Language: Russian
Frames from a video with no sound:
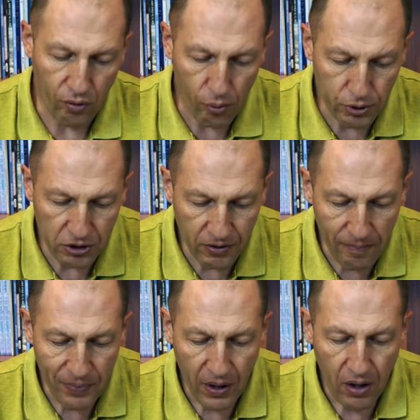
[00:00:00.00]
общего,
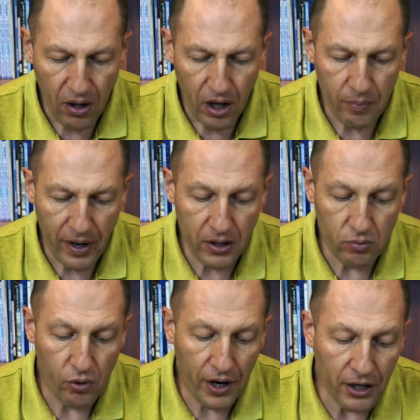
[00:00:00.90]
и
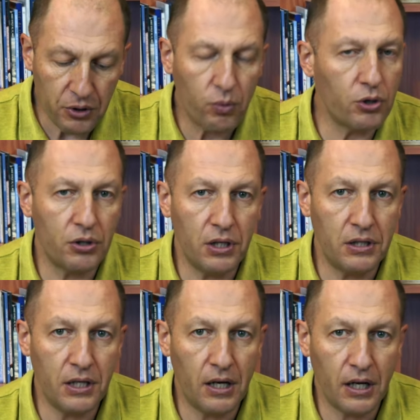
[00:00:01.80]
поэтому речь может
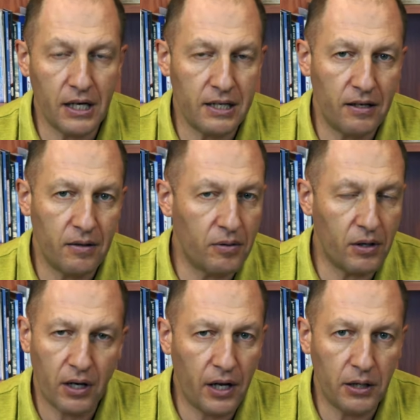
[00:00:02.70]
идти, если
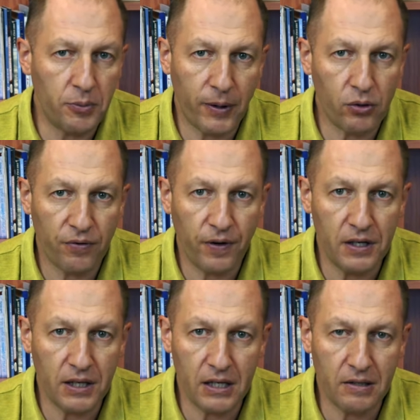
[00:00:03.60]
речь пойдет о
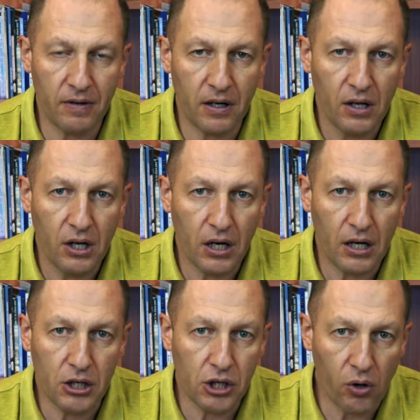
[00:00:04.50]
фарисействе
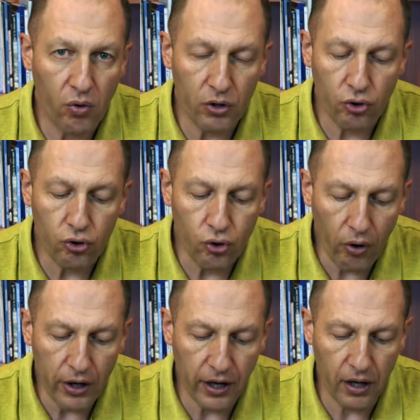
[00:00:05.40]
э, Шауля, то
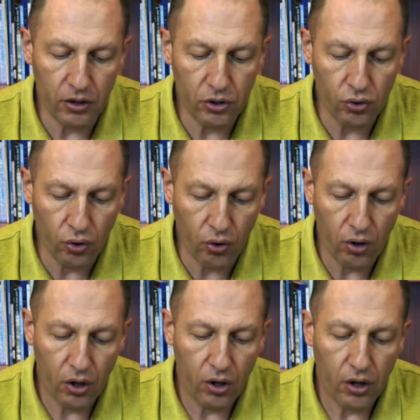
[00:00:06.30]
только
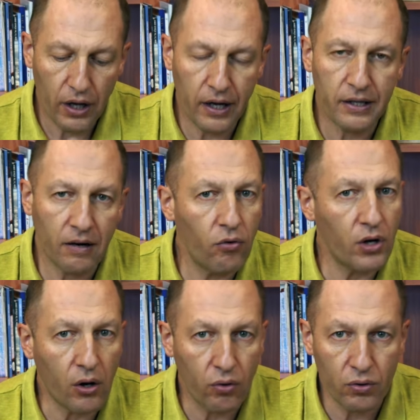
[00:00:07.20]
до э, того,
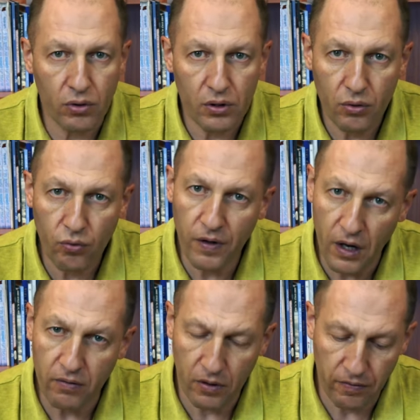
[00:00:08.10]
как он
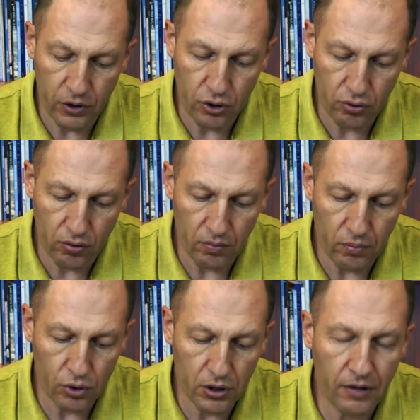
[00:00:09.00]
уверовал в Ишуа.
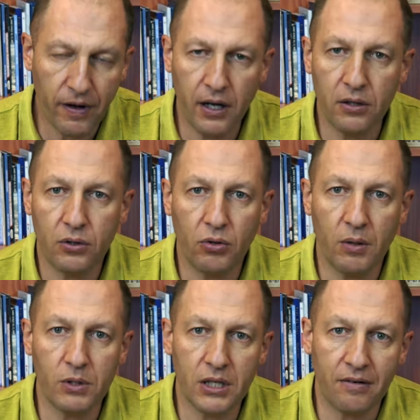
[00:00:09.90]
Можно говорить,
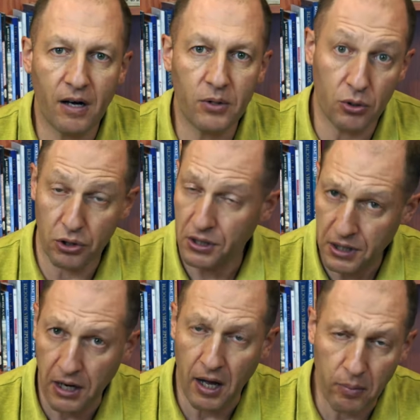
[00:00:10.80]
другими словами, с точки
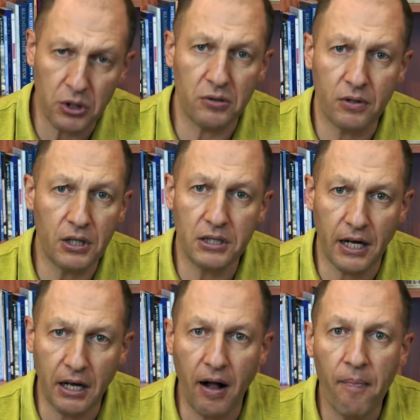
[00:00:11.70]
зрения обычного
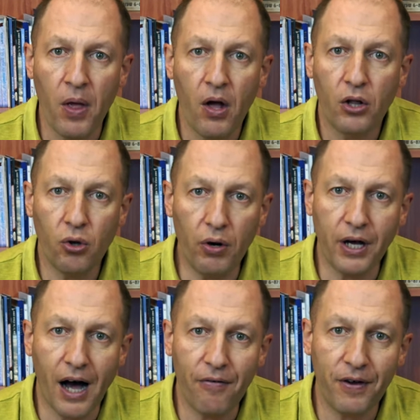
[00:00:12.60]
христианина, только
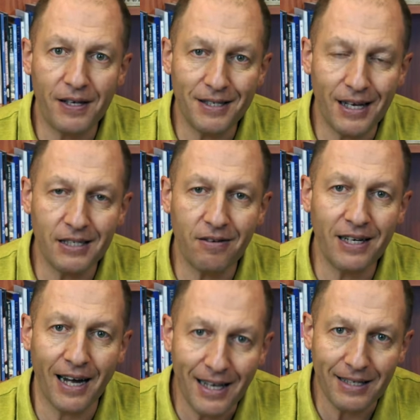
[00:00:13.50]
о фарисействе
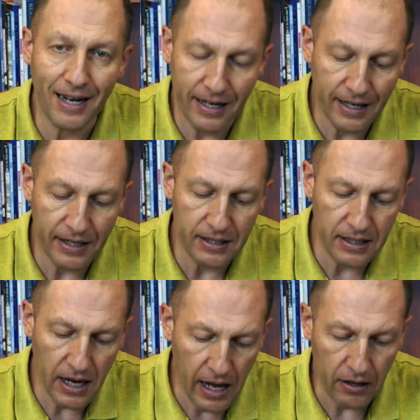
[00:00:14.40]
гонителя
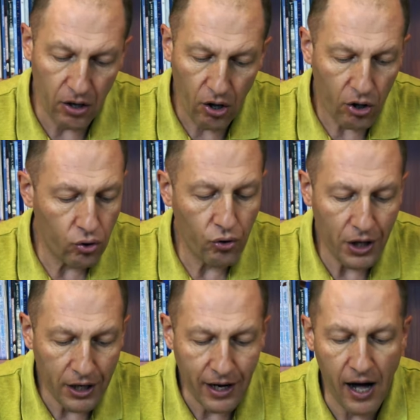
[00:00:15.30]
христиан, но
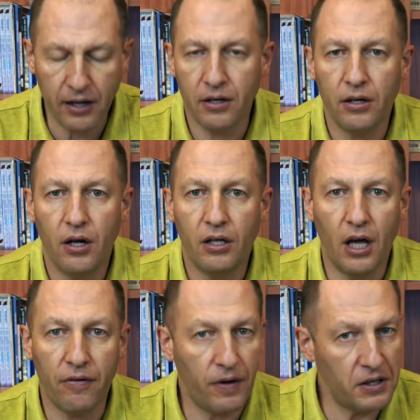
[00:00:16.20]
никак не
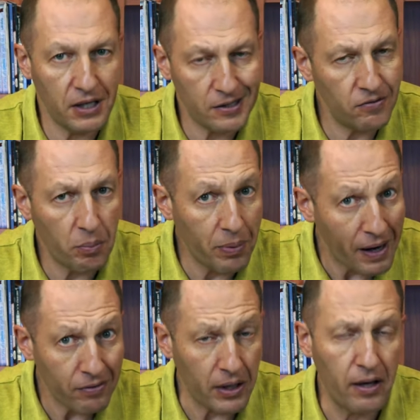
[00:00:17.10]
о фарисействе
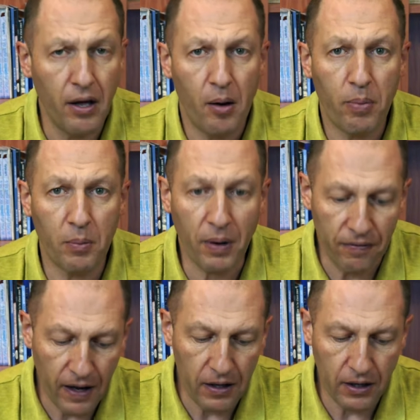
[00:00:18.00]
Павла –
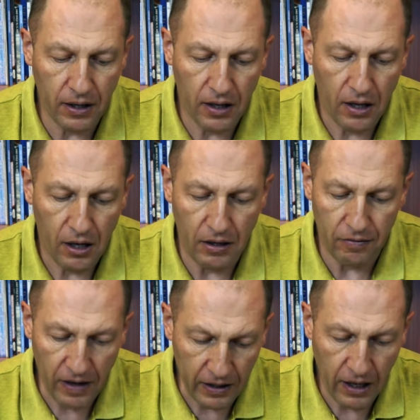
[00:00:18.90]
проповедника
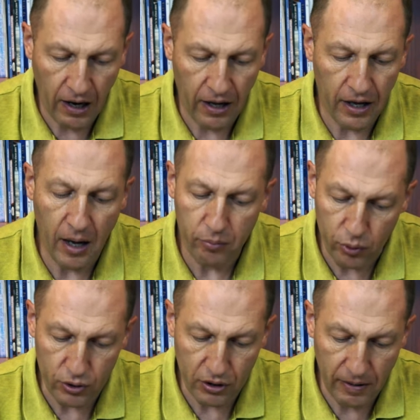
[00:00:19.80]
Евангелия и
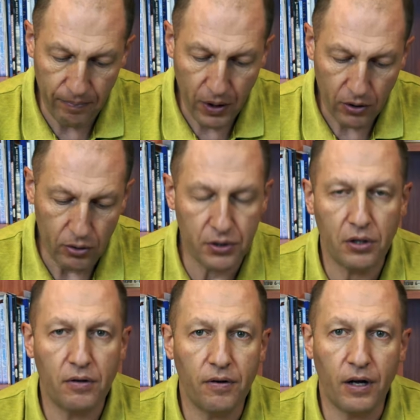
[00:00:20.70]
апостола. То есть
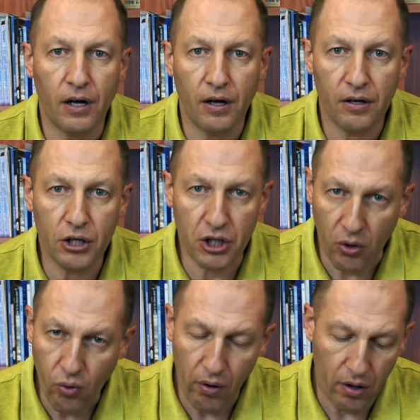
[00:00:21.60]
а,
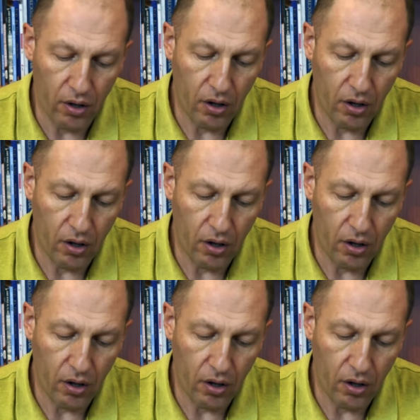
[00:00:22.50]
Шауль